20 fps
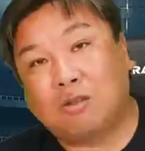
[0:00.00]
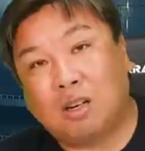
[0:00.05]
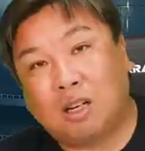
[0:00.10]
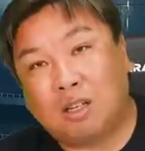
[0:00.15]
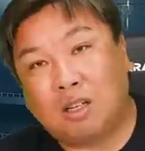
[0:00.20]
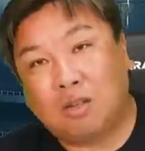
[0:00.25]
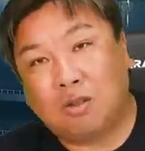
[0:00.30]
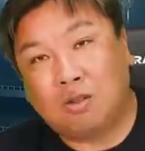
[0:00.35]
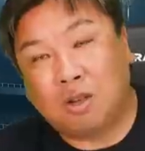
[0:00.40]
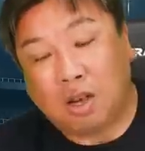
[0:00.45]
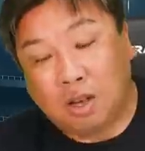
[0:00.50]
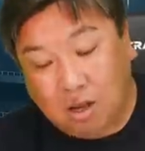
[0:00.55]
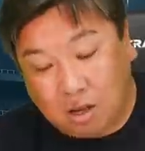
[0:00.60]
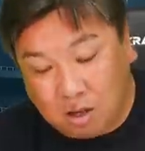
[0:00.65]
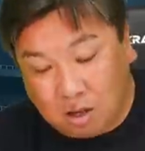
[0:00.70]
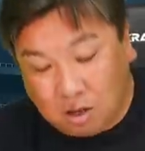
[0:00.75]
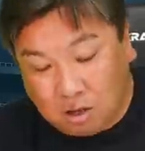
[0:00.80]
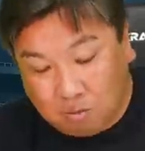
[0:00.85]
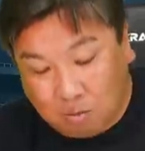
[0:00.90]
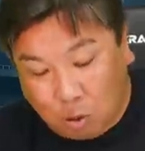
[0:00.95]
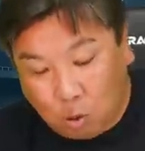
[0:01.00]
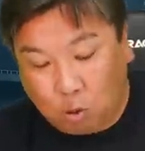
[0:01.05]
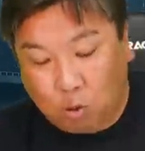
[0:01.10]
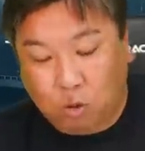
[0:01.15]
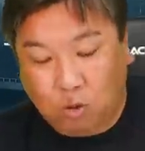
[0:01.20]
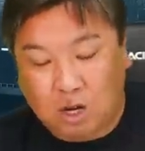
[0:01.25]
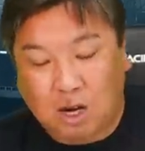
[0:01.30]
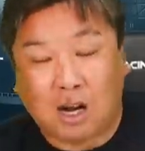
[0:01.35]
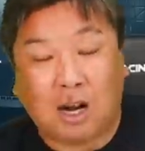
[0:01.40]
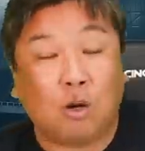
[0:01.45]
うかっていうね、まあ、小
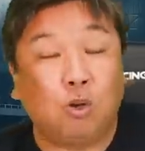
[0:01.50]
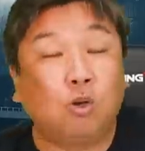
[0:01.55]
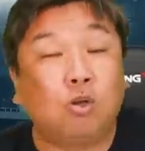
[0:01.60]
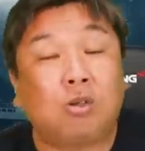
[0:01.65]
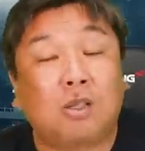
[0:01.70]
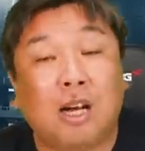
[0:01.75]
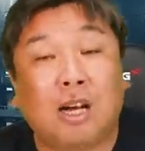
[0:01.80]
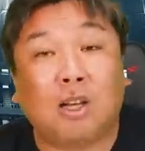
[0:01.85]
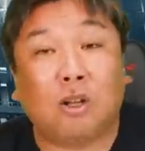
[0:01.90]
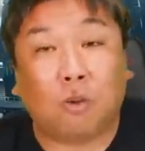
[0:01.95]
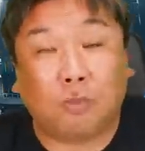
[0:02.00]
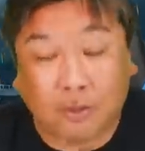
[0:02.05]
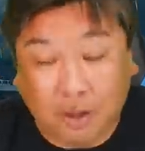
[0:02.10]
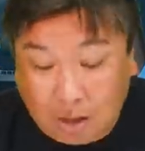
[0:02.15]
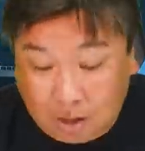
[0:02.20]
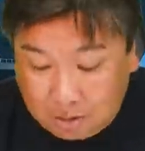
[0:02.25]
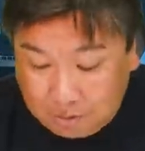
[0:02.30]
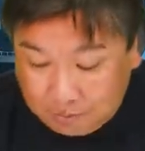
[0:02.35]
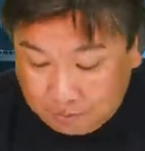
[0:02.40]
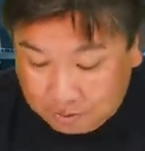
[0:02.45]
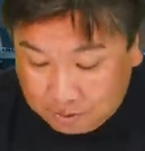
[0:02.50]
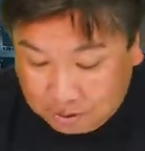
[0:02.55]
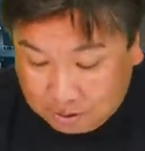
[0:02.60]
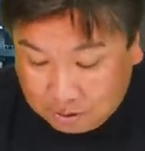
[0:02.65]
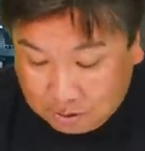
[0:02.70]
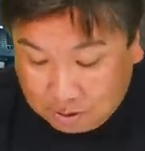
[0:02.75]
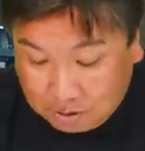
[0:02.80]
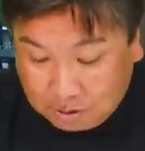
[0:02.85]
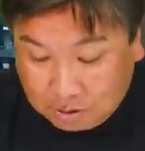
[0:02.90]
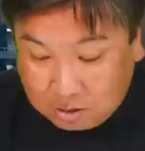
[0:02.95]
野寺が打ったけどもね
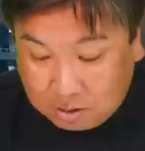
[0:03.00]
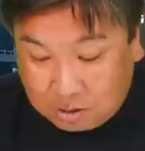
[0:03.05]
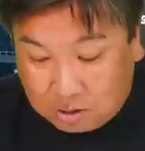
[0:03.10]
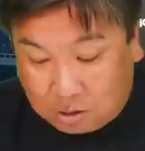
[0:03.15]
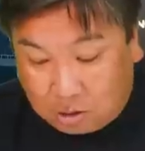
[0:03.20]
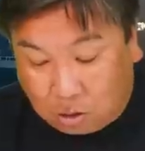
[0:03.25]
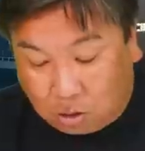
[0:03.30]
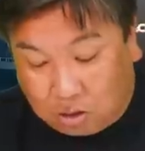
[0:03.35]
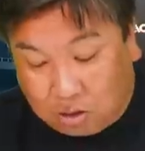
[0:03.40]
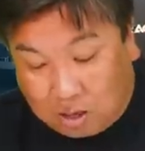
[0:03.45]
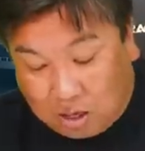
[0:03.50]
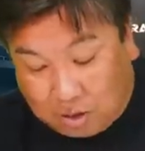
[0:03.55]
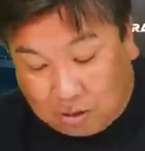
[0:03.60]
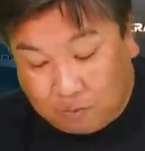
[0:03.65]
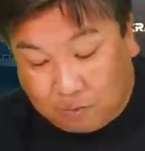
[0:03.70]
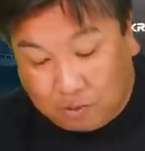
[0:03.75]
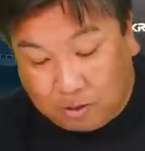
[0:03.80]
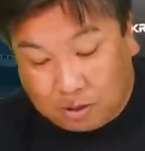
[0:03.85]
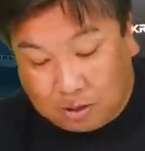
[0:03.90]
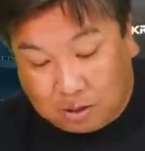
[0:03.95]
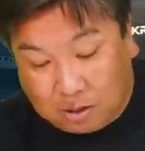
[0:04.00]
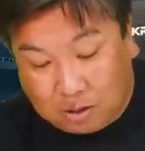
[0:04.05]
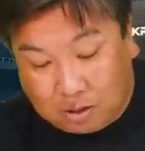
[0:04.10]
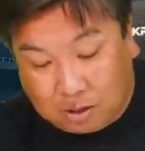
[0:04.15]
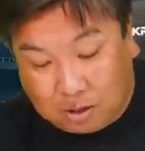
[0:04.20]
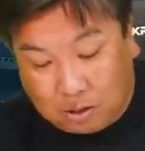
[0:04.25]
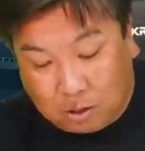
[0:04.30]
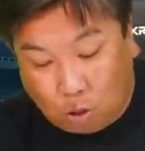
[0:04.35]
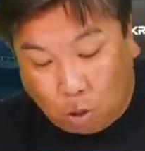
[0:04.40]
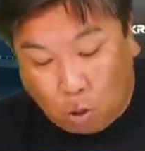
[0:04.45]
それで
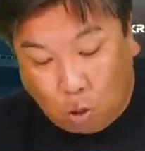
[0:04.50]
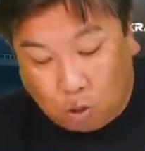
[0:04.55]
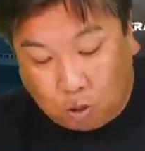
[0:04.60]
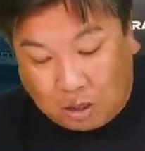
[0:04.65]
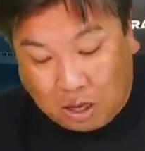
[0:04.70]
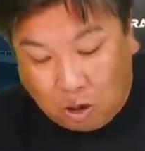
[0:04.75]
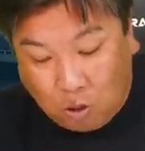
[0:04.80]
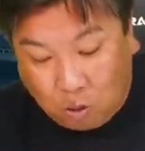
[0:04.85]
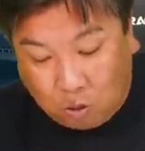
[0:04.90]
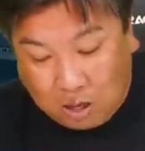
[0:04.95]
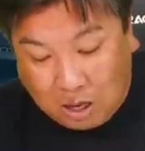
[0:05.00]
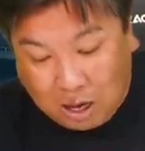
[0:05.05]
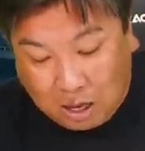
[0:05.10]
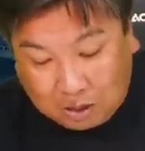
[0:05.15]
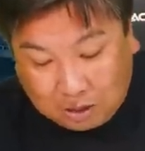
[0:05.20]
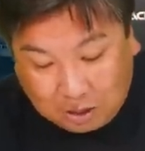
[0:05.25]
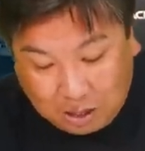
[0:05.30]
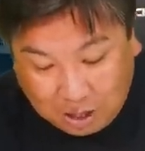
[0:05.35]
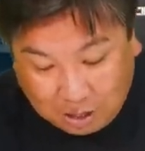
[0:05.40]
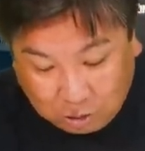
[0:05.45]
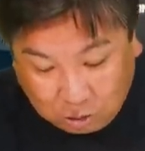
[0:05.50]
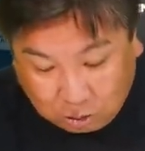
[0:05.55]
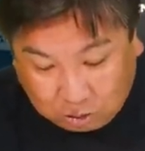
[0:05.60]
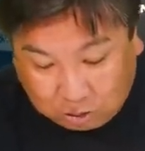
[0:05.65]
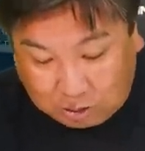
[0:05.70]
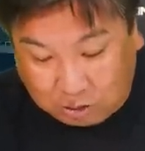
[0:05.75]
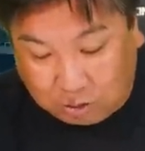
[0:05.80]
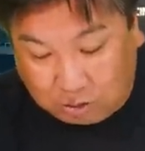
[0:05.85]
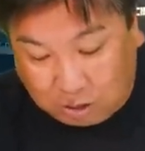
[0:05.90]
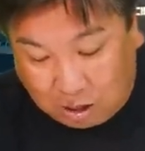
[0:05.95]
同点を狙っていくっ
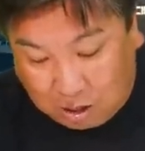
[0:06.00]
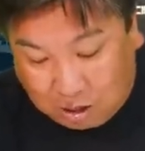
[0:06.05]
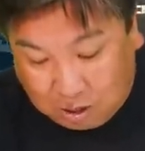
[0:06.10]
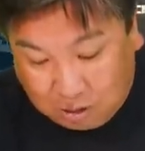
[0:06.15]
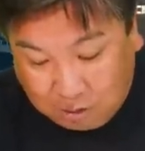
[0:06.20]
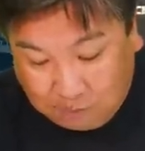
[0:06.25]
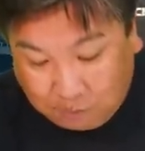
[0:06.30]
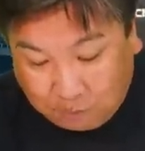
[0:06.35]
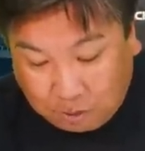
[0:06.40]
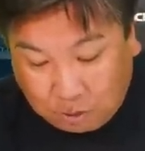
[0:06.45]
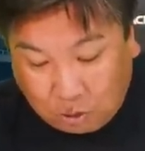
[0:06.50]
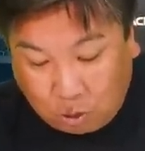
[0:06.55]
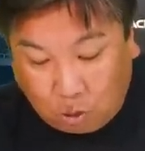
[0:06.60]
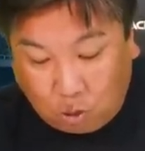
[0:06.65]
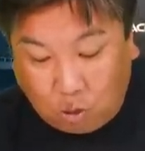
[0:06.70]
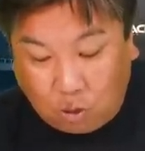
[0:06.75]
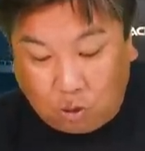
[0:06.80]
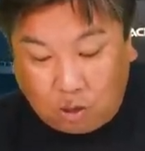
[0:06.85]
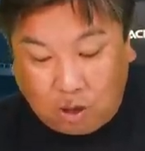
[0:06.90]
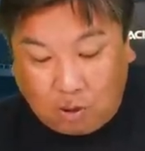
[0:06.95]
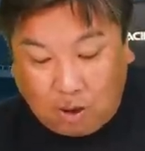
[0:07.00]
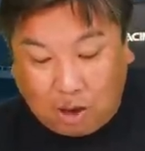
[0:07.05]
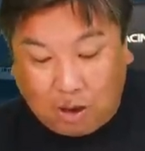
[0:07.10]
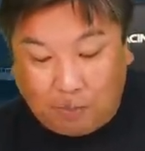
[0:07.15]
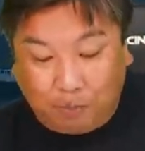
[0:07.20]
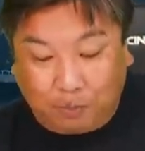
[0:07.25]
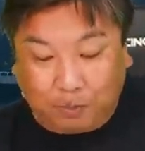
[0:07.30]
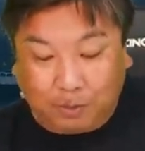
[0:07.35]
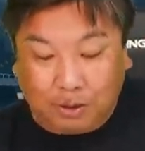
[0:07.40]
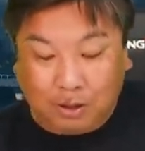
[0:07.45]
ていうねところでは、